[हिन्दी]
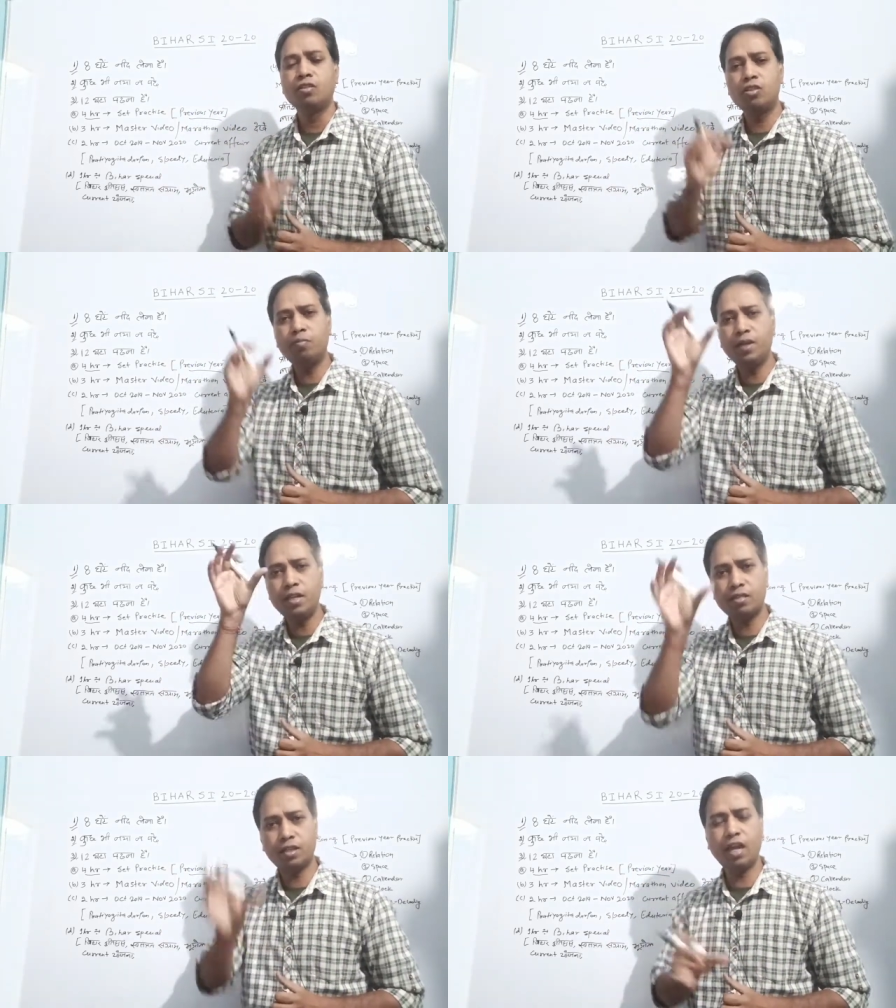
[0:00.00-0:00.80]
जिसमें
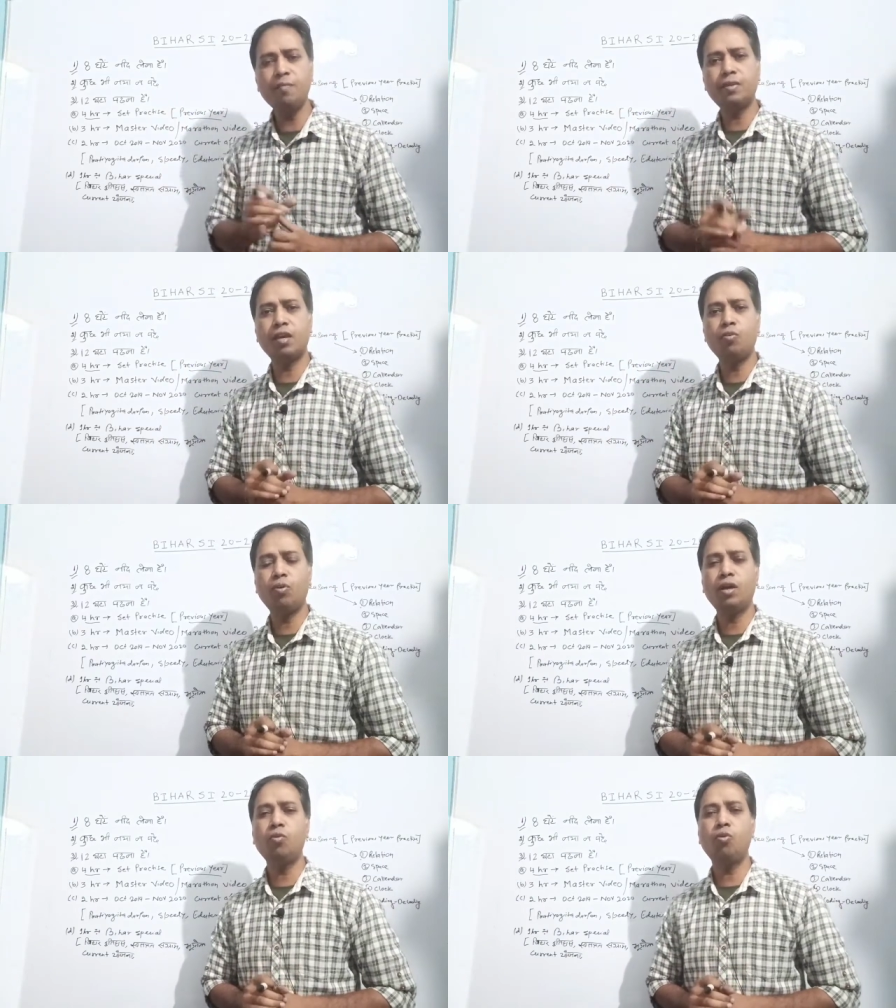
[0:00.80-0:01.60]
डिस्क्राइब किया
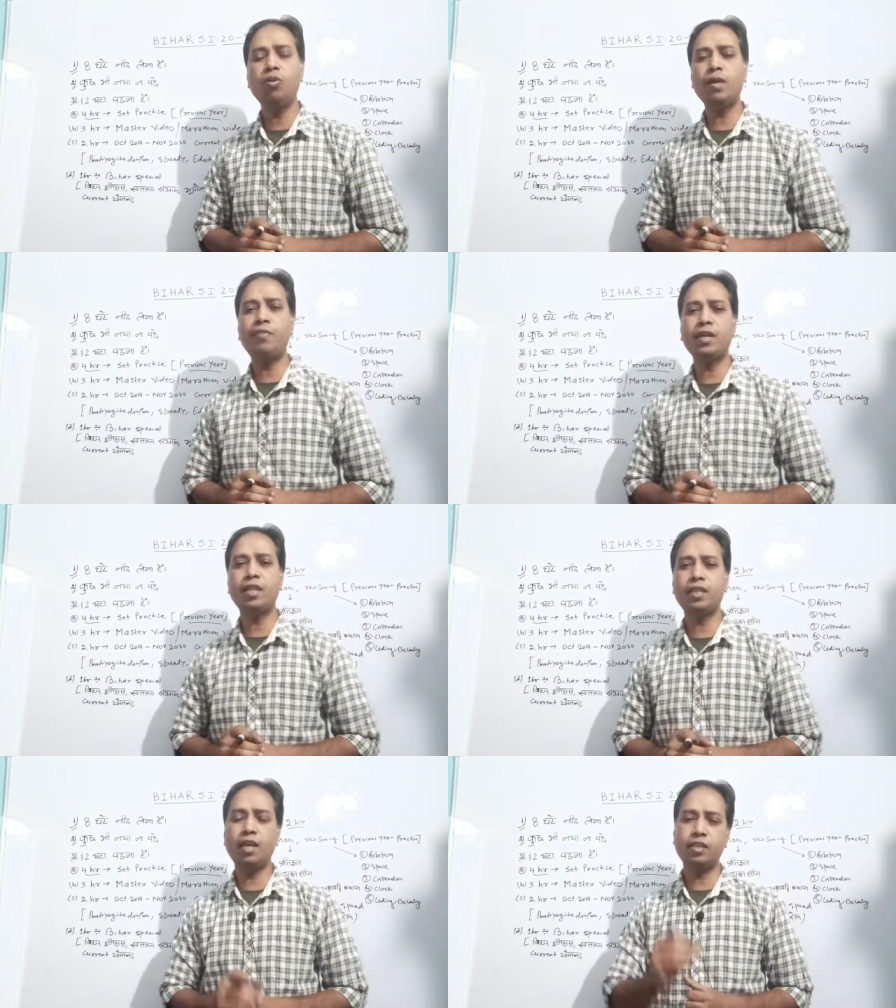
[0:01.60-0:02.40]
हुआ होगा
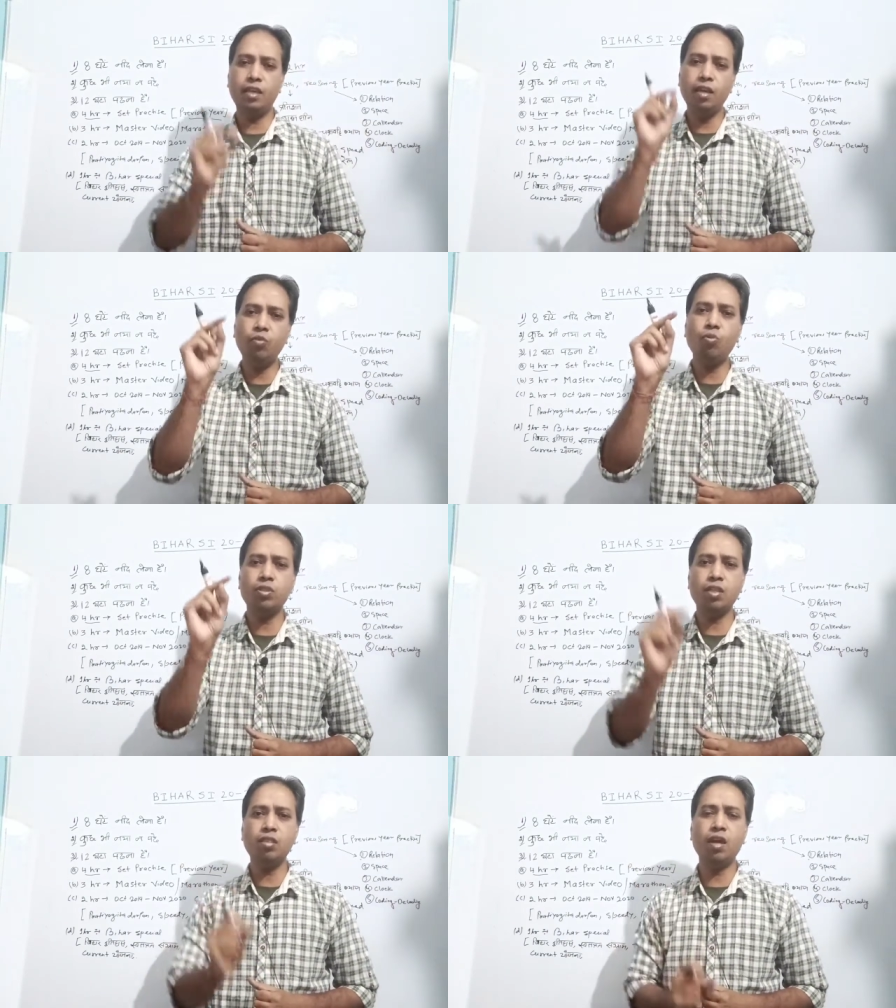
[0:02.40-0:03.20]
फायदा क्या कि एक
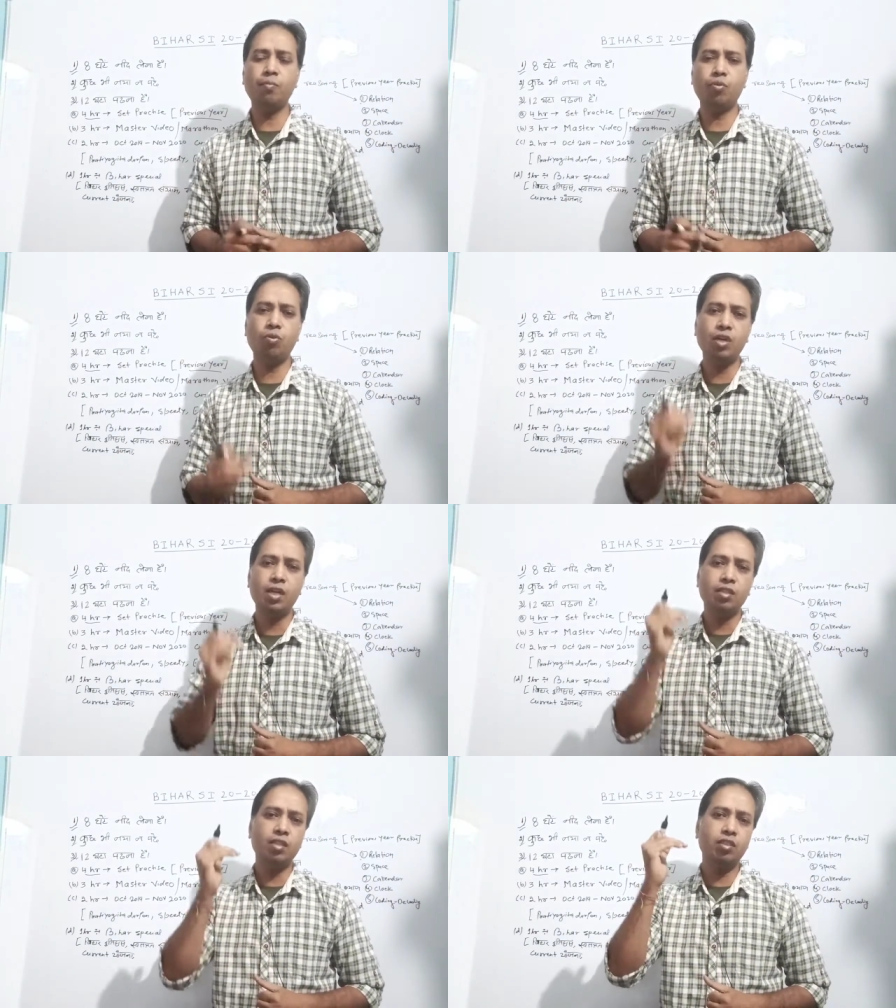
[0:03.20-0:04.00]
क्वेश्चन से आपको
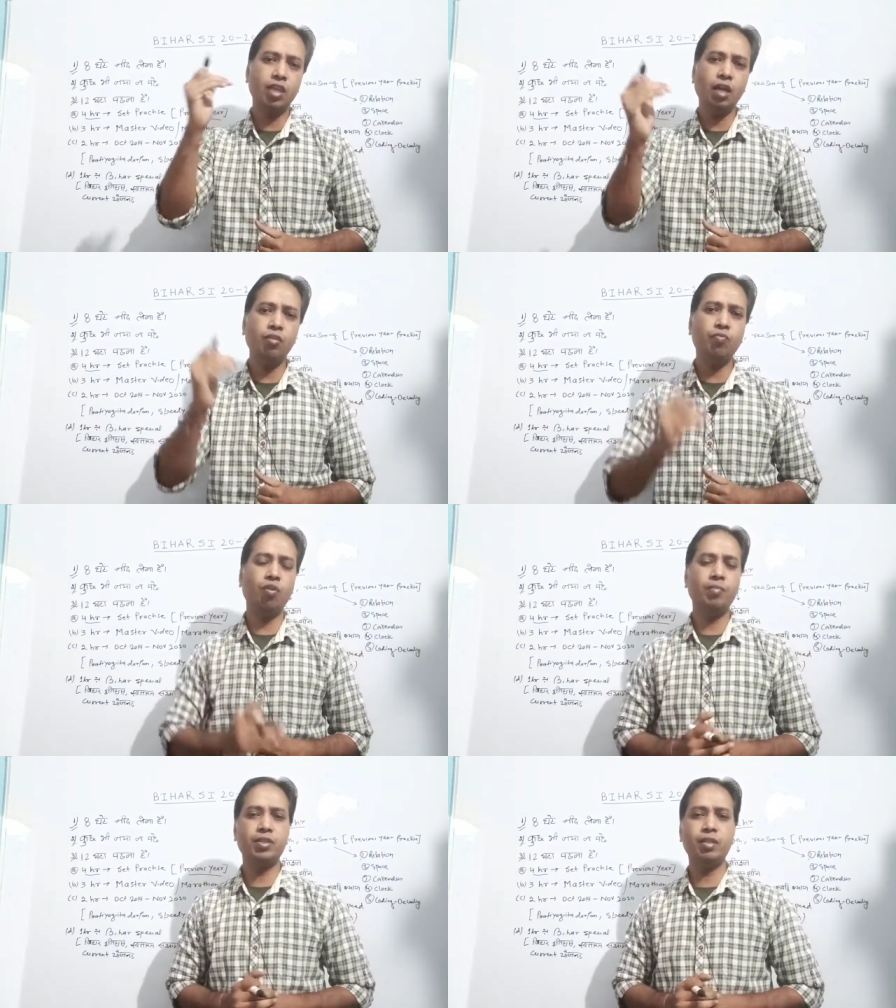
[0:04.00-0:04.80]
तीन चार
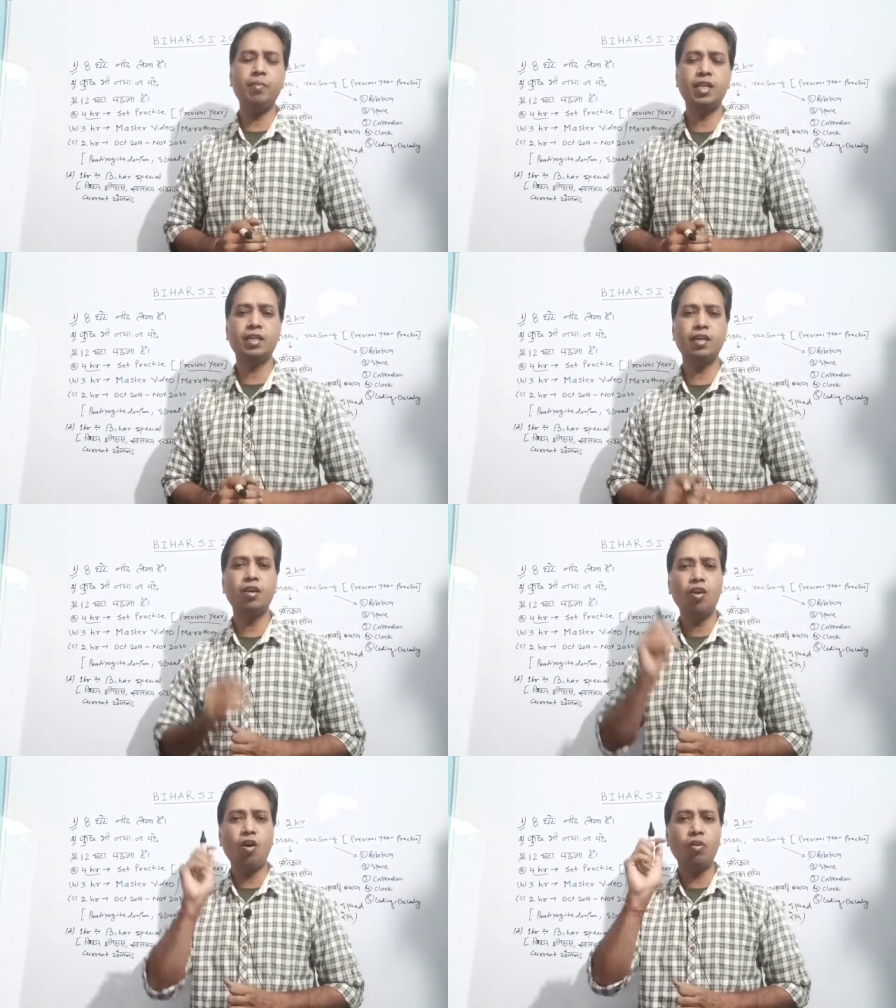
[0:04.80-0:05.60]
इन्फॉर्मेशन मिलेंगे
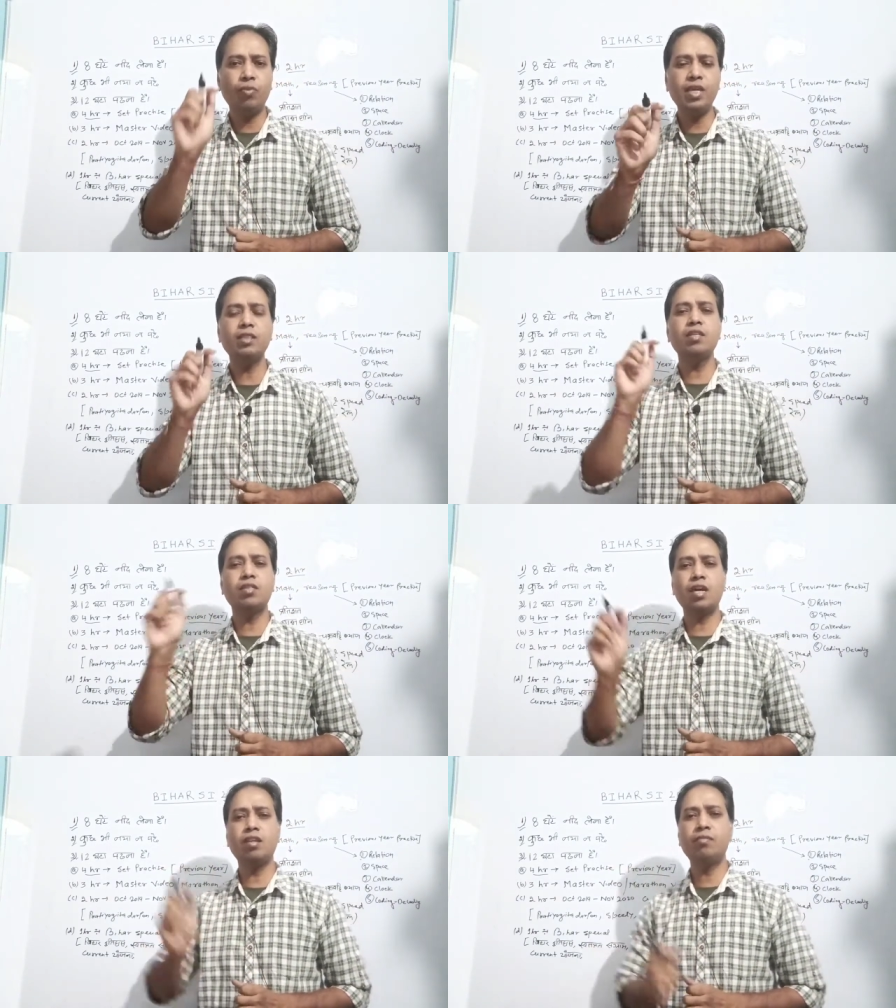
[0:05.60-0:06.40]
और वही
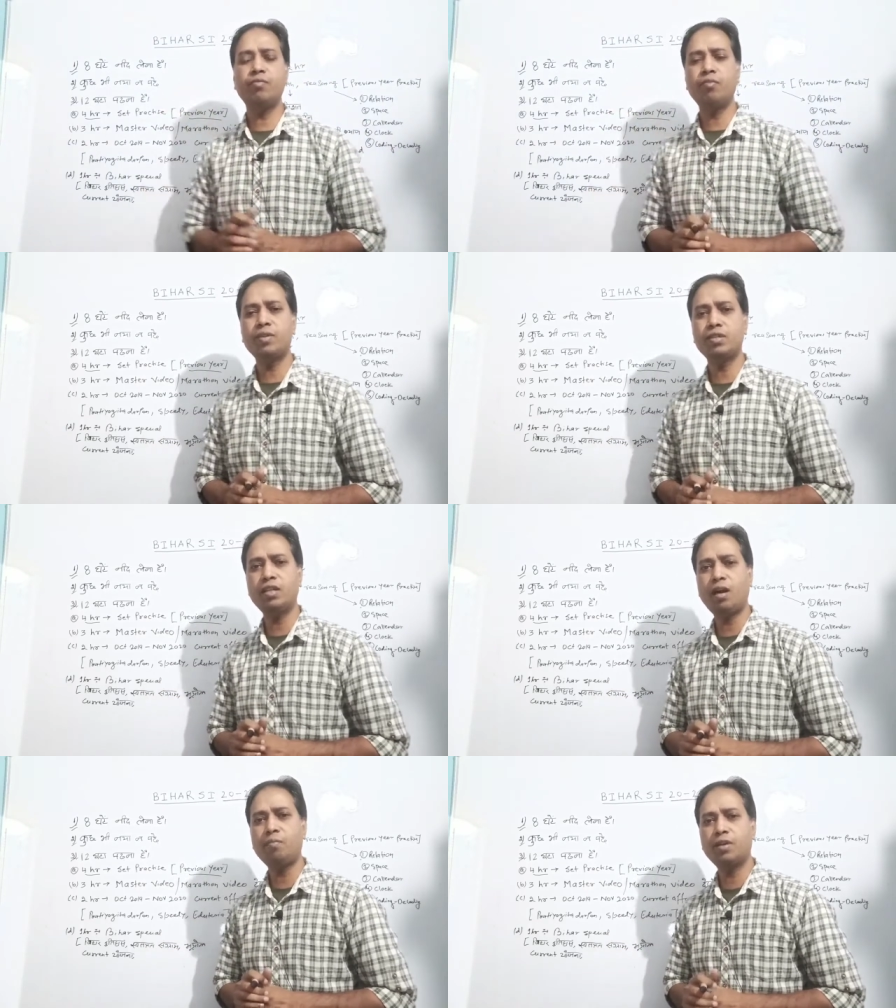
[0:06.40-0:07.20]
तीन चार इन्फॉर्मेशन
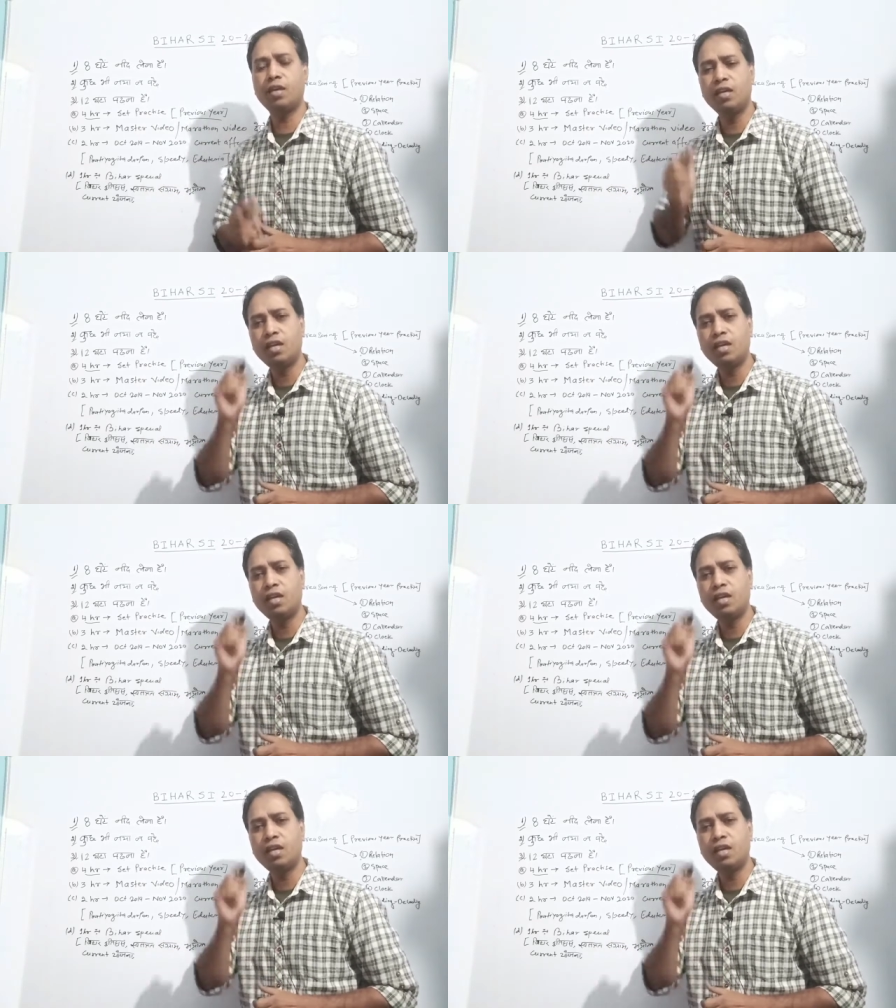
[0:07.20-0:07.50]
आपके